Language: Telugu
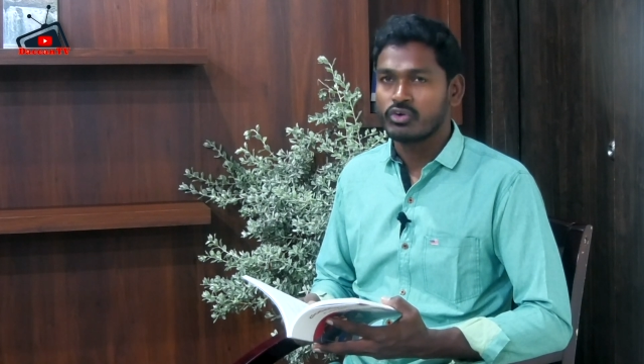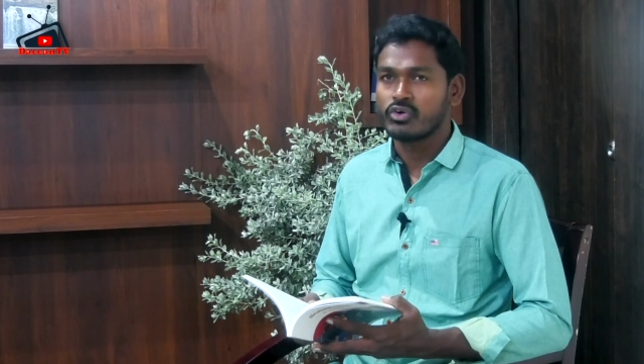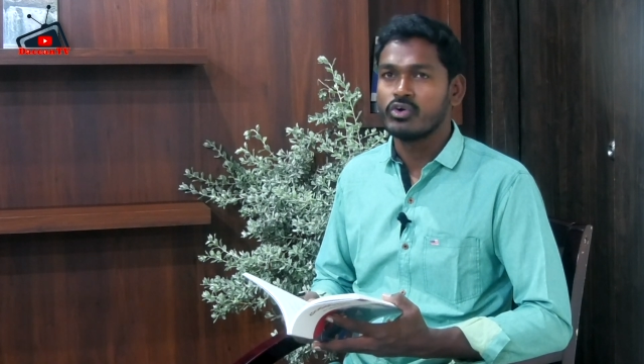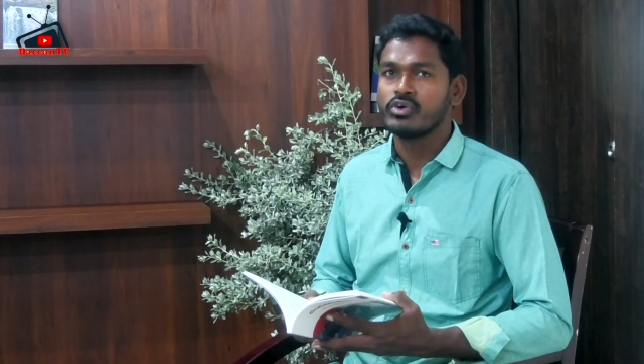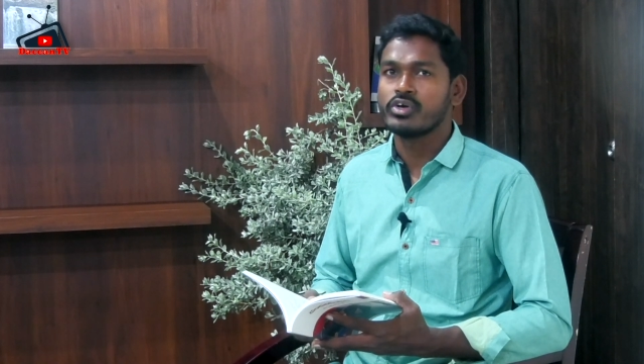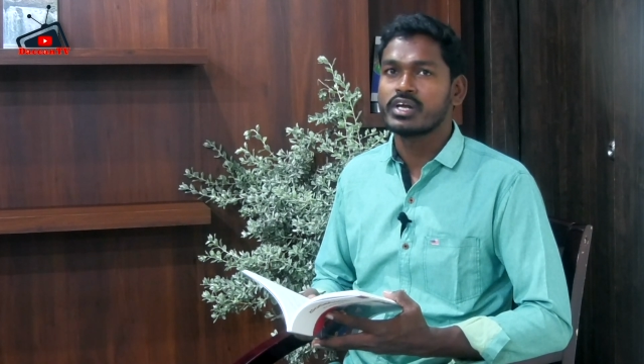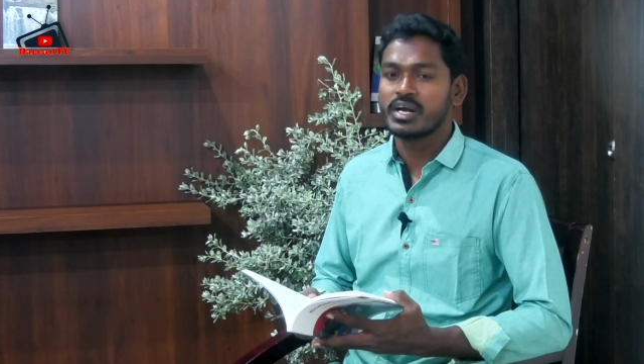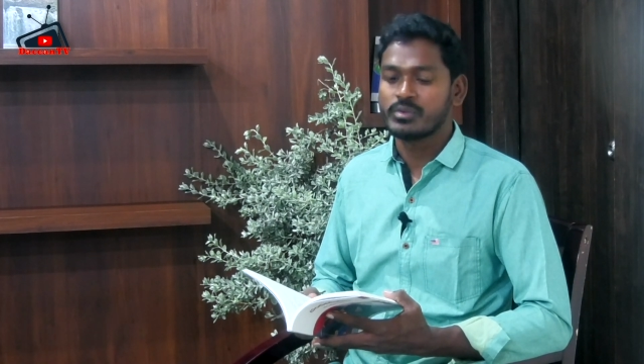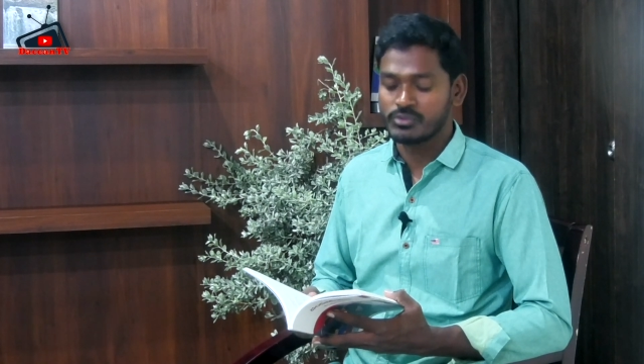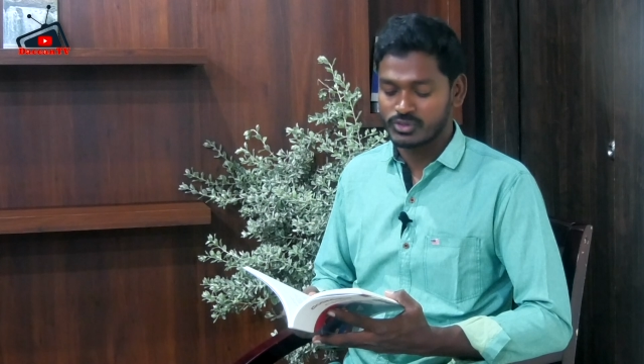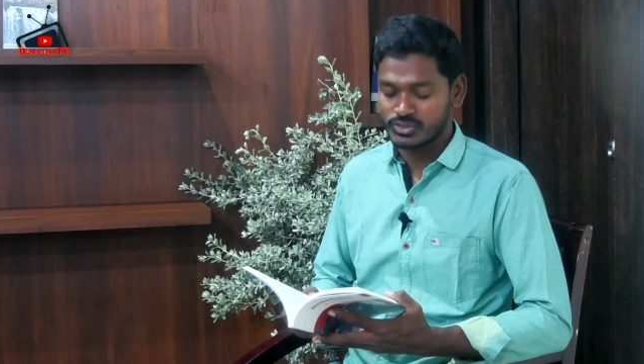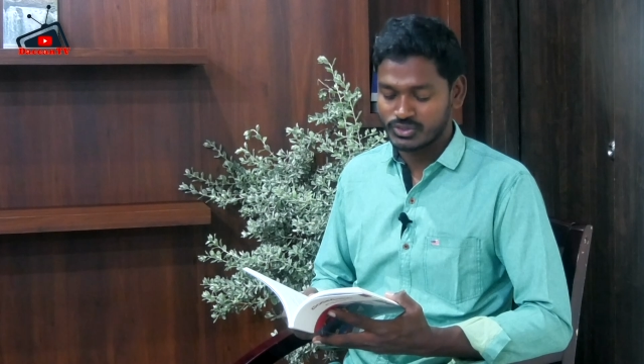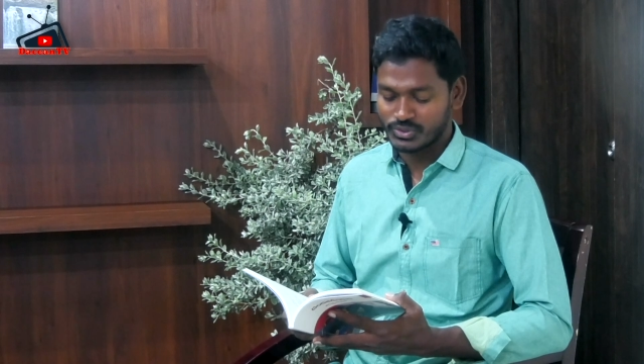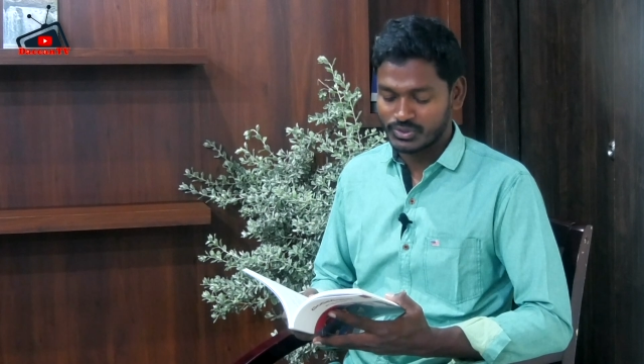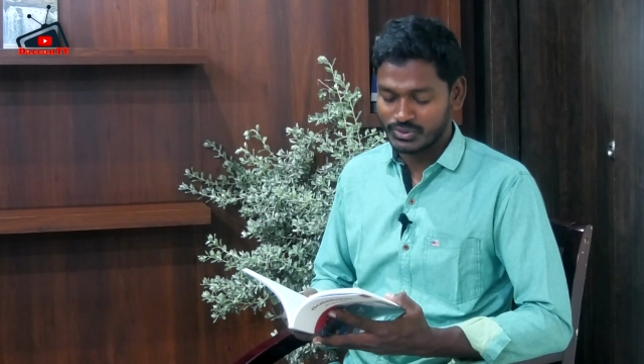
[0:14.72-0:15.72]
కొంగు
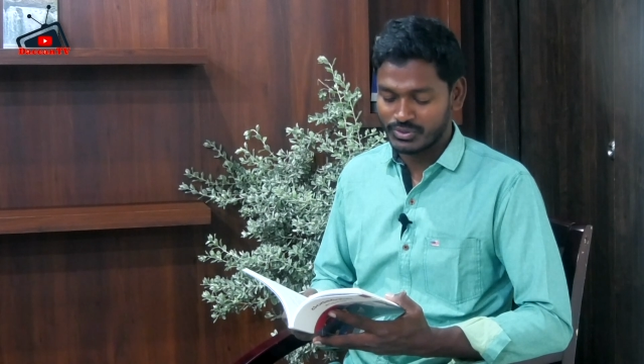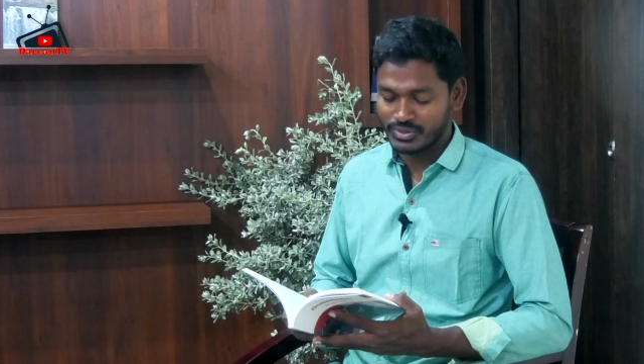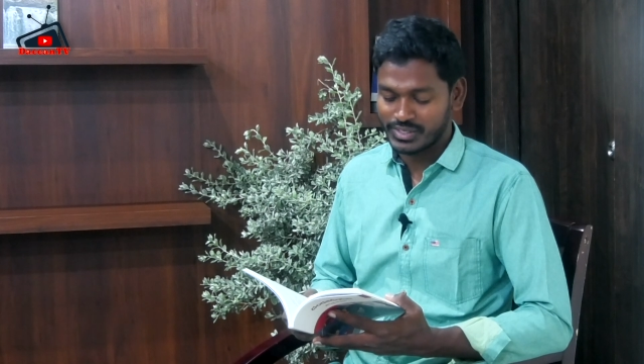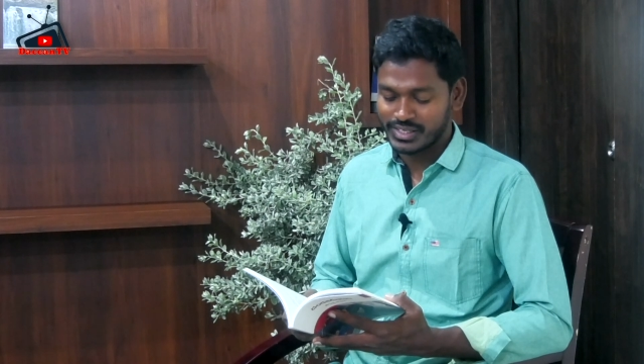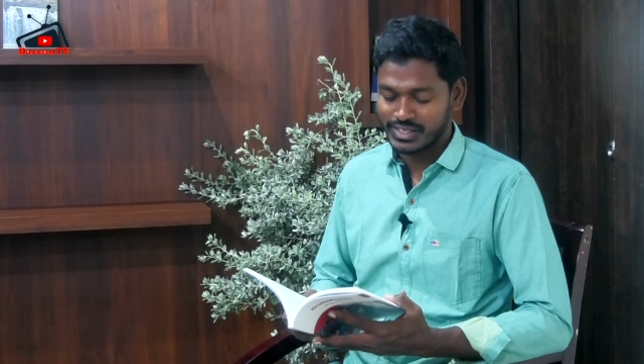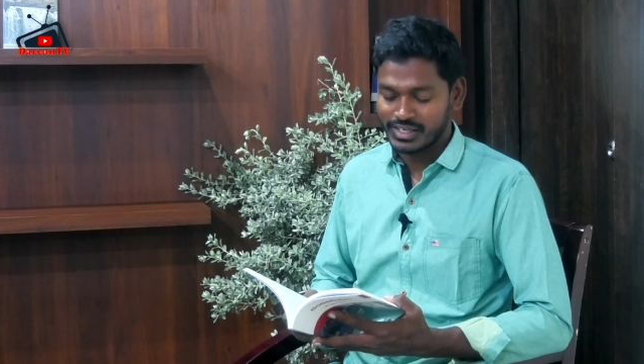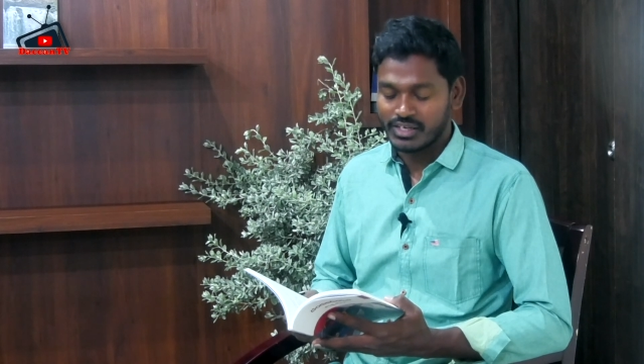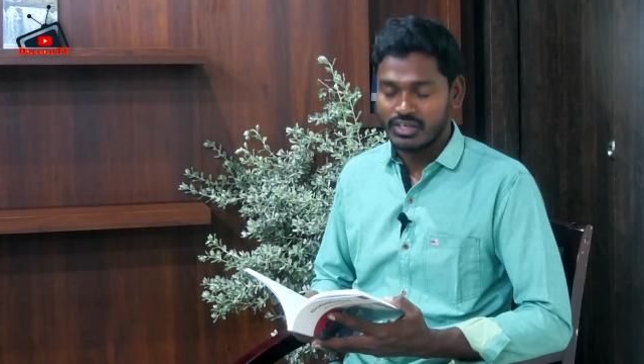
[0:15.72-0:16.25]
నడుముకు జుట్టుకొని